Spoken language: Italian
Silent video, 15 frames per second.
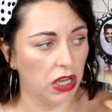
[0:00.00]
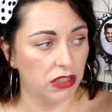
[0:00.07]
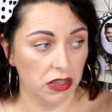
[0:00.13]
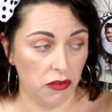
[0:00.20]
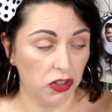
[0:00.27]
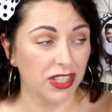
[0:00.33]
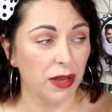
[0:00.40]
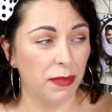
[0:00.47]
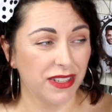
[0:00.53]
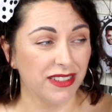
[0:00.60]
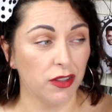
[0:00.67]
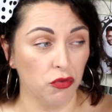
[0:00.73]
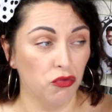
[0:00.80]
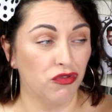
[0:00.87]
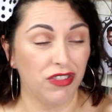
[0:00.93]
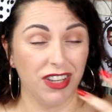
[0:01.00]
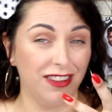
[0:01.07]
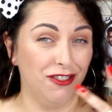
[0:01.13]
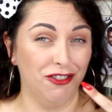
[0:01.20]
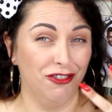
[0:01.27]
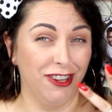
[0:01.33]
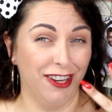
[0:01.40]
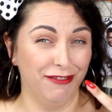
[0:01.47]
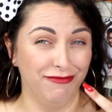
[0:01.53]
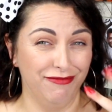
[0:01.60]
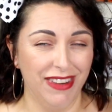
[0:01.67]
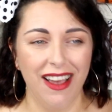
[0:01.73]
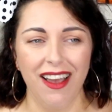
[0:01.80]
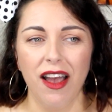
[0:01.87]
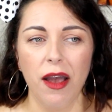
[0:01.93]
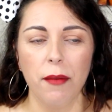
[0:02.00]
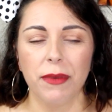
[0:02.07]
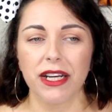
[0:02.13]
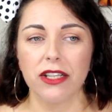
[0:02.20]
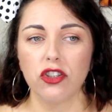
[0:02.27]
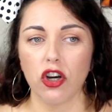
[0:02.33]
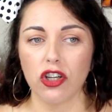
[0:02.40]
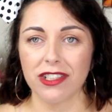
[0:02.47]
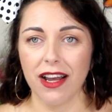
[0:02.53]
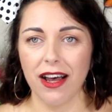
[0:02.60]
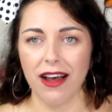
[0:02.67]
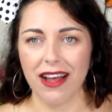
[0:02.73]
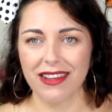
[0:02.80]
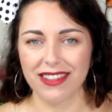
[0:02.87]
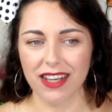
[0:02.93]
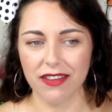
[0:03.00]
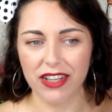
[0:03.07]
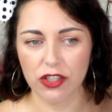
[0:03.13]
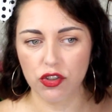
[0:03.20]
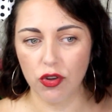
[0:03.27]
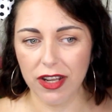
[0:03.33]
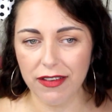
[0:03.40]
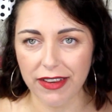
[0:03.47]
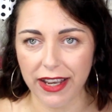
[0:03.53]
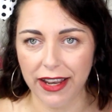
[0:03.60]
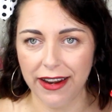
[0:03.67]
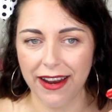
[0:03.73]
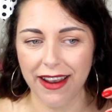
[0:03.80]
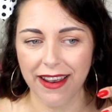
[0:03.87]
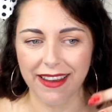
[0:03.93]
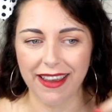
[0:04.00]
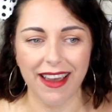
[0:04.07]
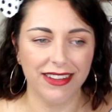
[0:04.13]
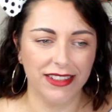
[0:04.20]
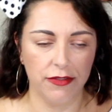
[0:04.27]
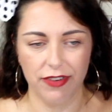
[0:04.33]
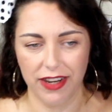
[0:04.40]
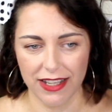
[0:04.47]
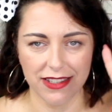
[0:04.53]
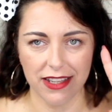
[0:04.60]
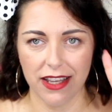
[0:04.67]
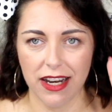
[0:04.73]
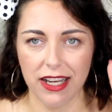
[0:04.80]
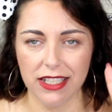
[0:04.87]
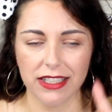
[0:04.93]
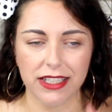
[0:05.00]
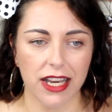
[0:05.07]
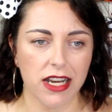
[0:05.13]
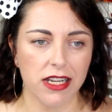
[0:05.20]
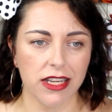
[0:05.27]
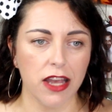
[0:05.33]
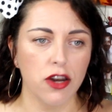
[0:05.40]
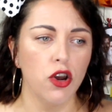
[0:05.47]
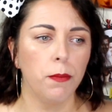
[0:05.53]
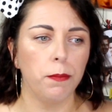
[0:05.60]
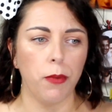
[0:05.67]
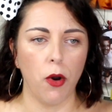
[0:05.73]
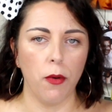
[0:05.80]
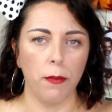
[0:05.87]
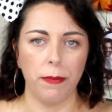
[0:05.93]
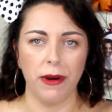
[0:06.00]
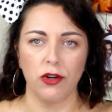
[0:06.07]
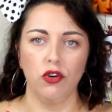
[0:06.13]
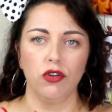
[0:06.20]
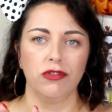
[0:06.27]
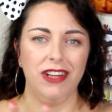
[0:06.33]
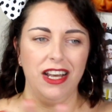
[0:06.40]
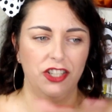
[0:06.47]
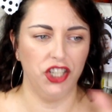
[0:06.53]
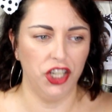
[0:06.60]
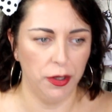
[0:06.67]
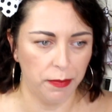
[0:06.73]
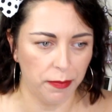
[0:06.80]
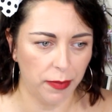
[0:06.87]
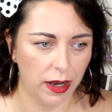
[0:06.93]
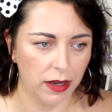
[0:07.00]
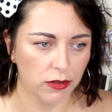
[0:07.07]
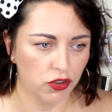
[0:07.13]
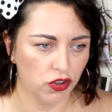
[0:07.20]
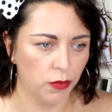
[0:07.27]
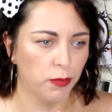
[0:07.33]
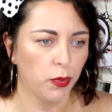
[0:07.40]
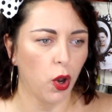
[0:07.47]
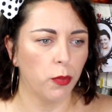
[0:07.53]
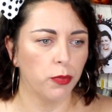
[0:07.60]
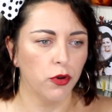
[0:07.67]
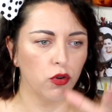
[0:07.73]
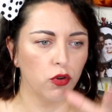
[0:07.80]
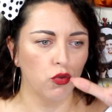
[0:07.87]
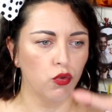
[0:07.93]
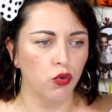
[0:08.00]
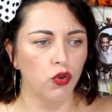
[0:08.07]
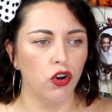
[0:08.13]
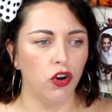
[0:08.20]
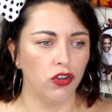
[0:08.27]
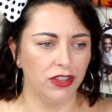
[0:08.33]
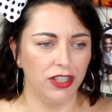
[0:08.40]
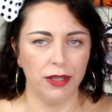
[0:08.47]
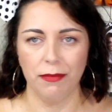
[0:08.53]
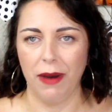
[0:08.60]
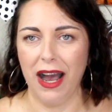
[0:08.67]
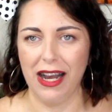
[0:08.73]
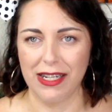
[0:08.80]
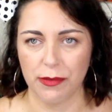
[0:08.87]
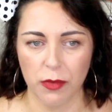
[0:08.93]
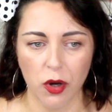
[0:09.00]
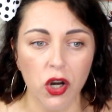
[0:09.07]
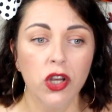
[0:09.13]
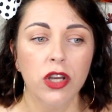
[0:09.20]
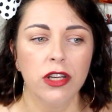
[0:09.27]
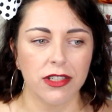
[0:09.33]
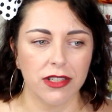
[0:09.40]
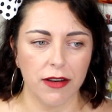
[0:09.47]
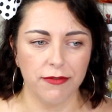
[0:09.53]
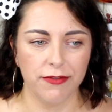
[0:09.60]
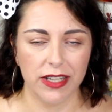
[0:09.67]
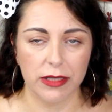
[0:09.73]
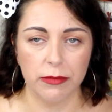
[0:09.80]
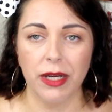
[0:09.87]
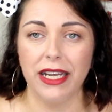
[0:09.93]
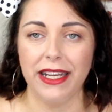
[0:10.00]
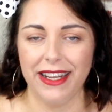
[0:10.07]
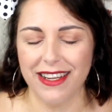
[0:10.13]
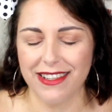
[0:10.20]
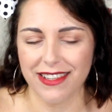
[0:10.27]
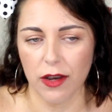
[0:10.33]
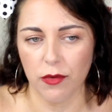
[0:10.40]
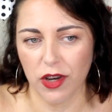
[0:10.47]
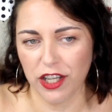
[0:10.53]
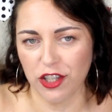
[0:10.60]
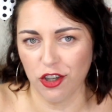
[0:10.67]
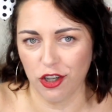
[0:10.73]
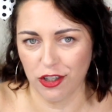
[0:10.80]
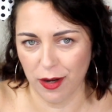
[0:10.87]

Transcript: stavolta è passato un trattore, mi ritorna attraverso le vene che a differenza delle arterie non pompano una cippa, sono proprio culo di marmo, stanno ferme lì, il sangue ritorna